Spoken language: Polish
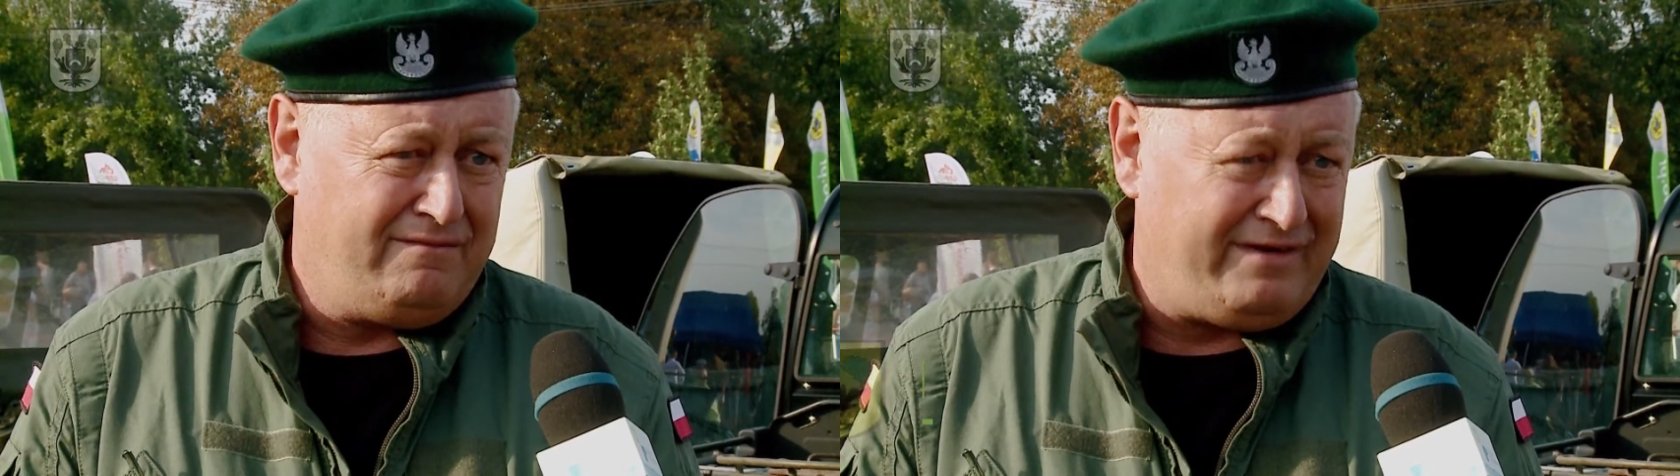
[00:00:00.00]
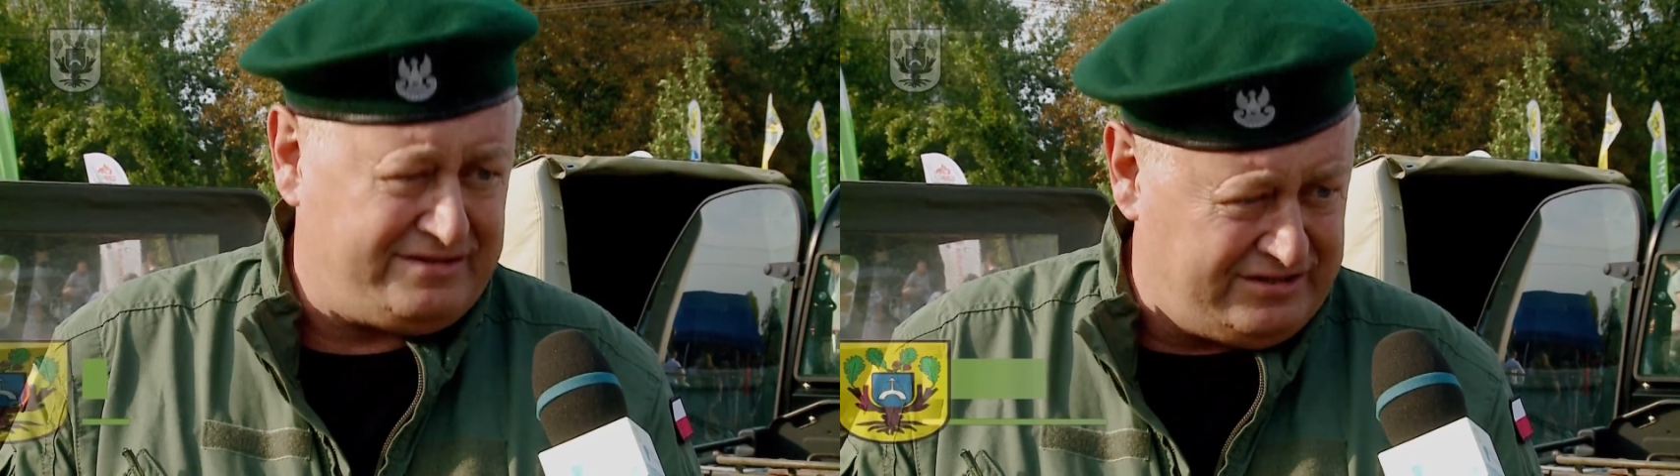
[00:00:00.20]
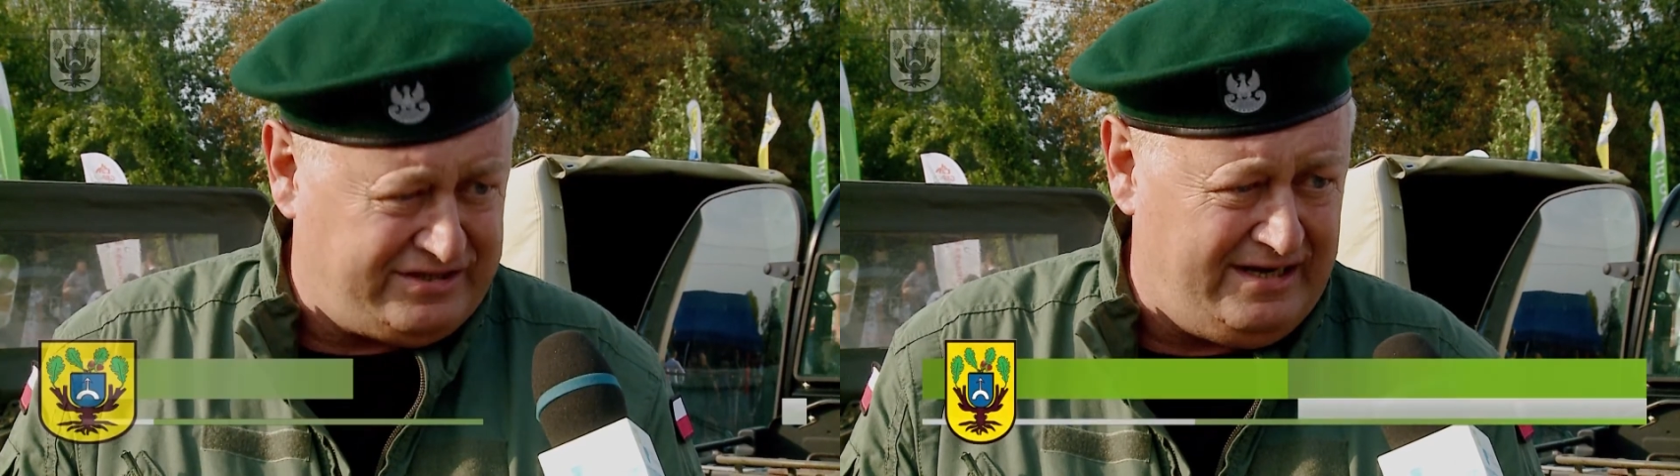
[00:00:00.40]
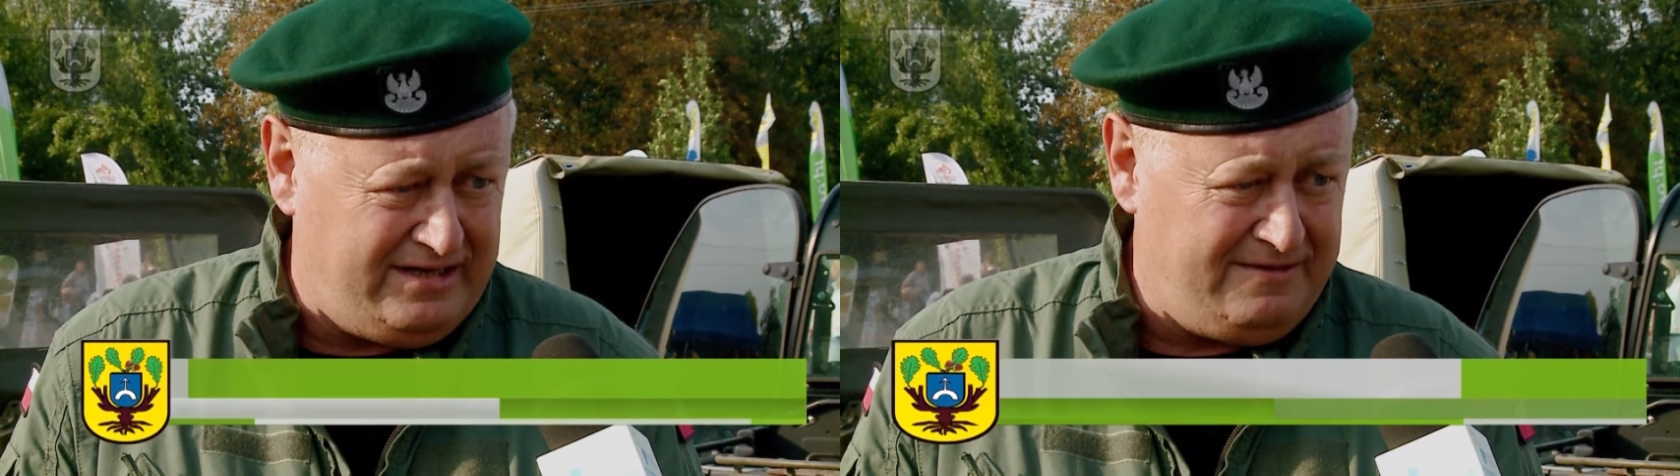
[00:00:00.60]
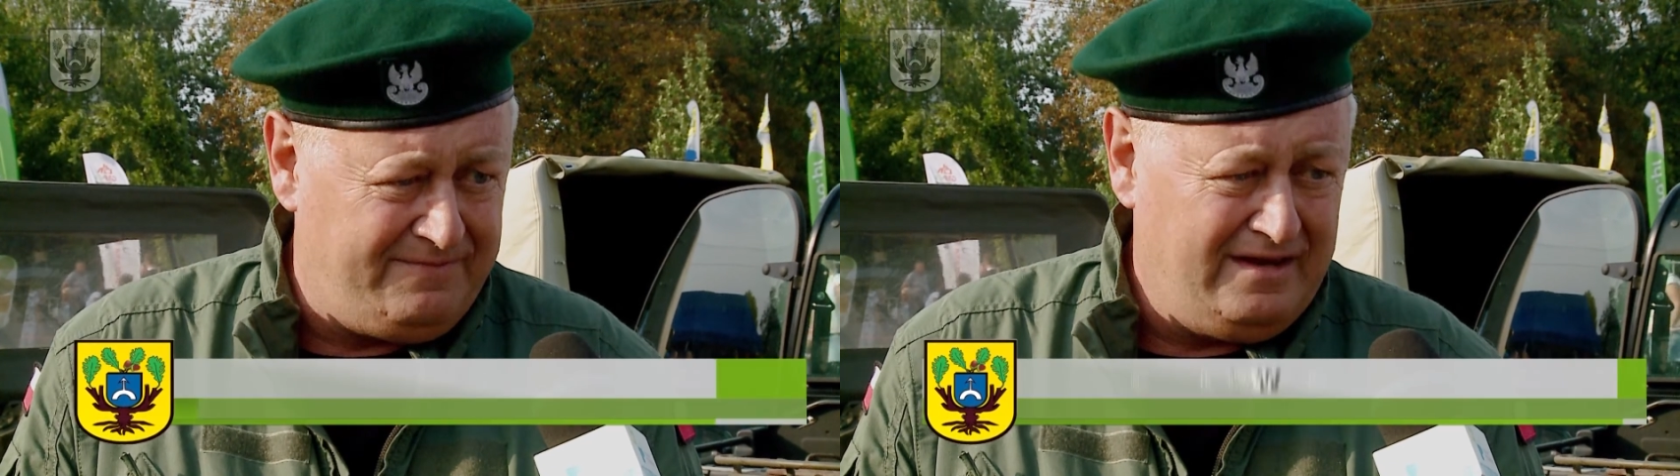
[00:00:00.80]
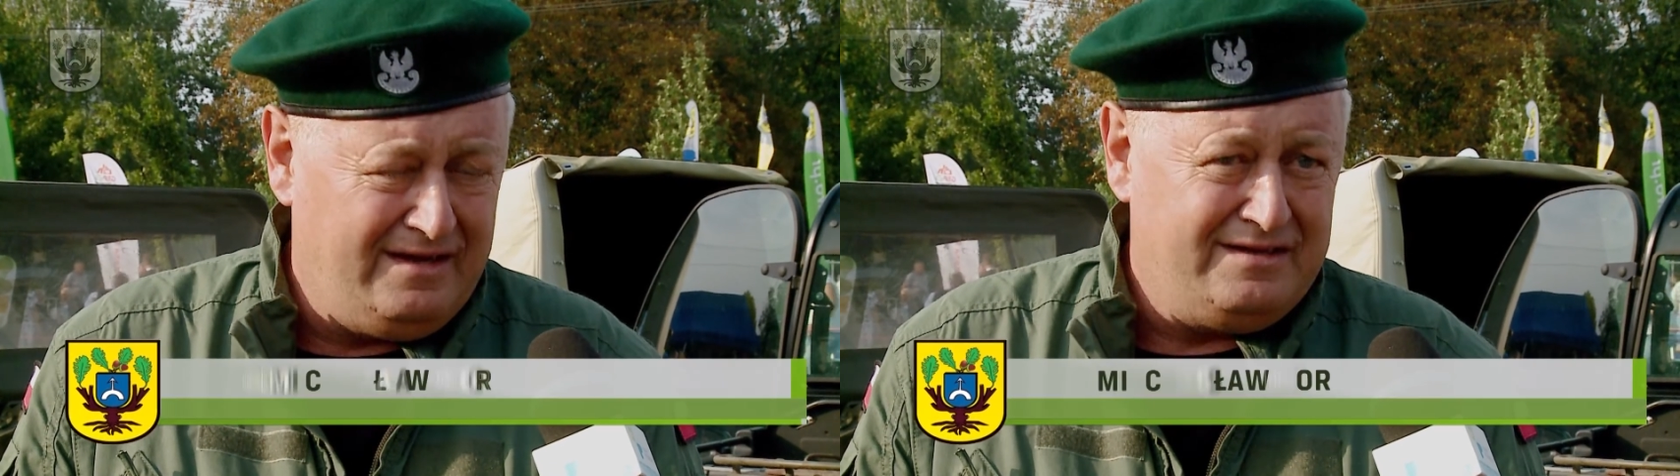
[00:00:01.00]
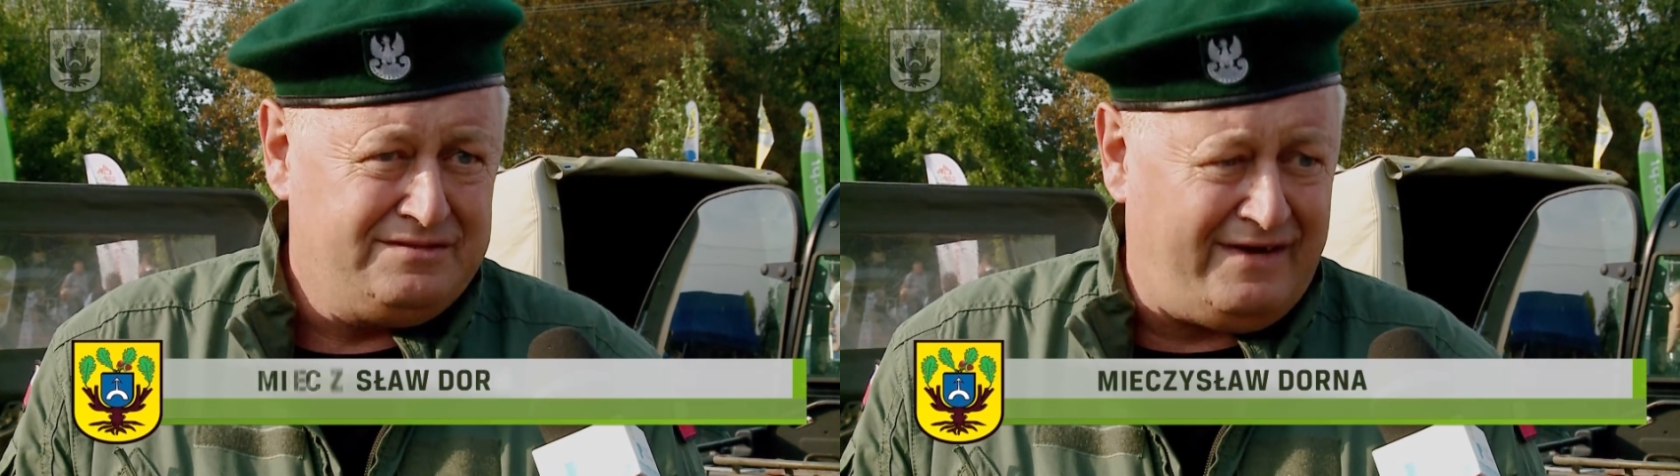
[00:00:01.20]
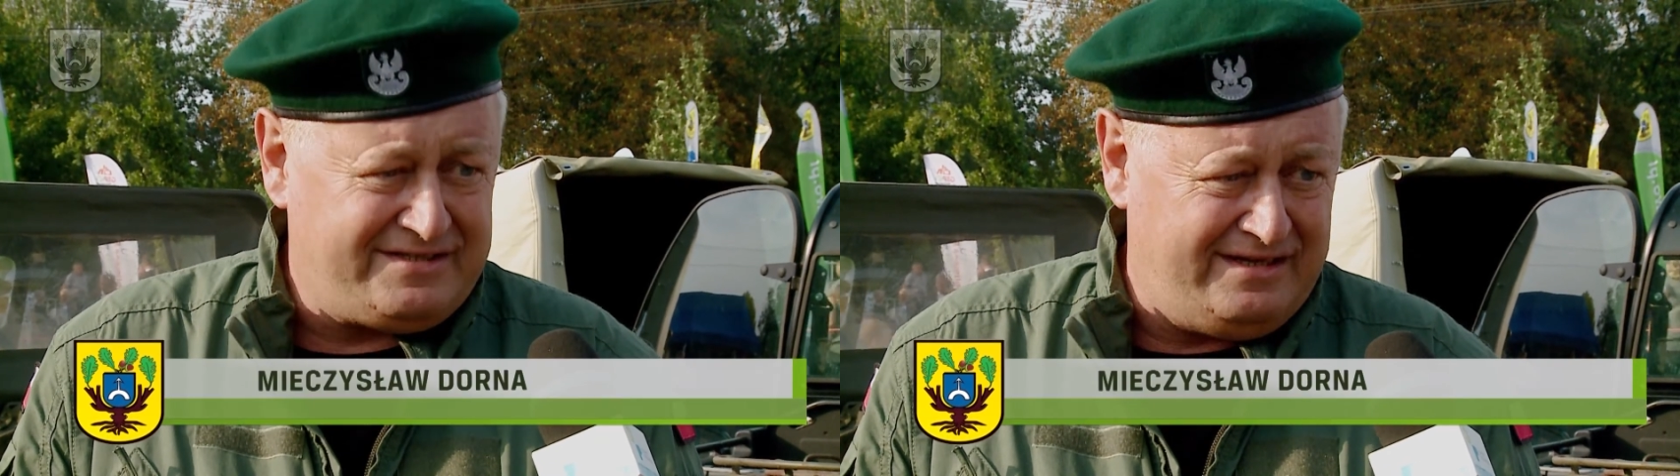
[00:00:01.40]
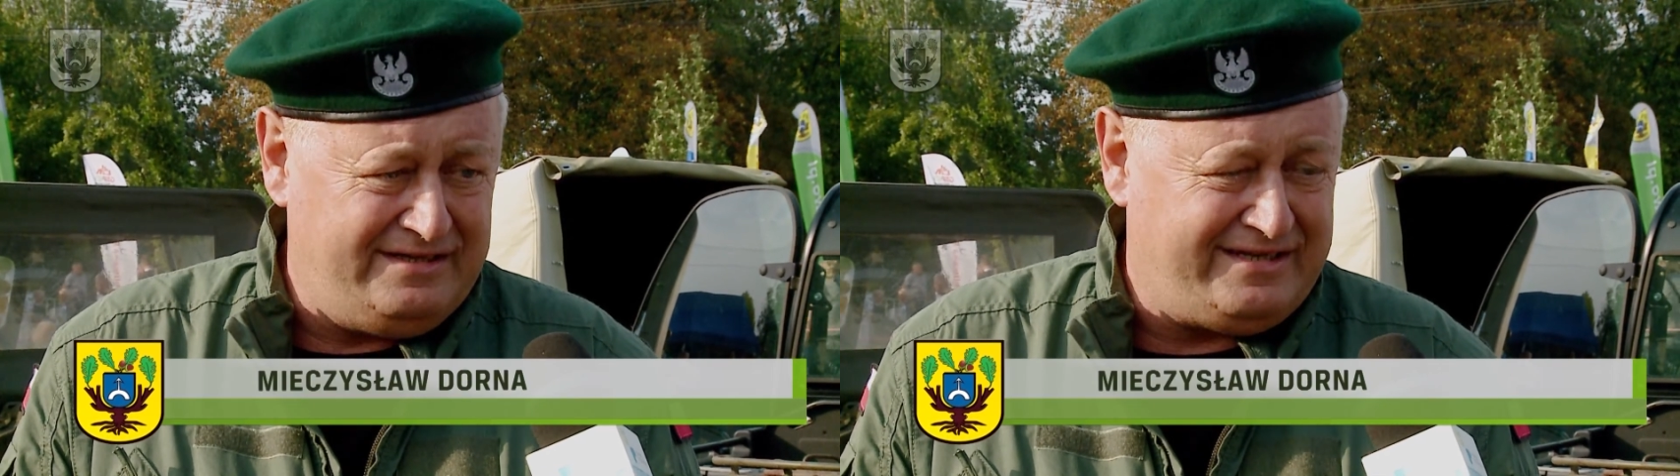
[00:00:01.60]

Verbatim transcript: właścicieli z własnej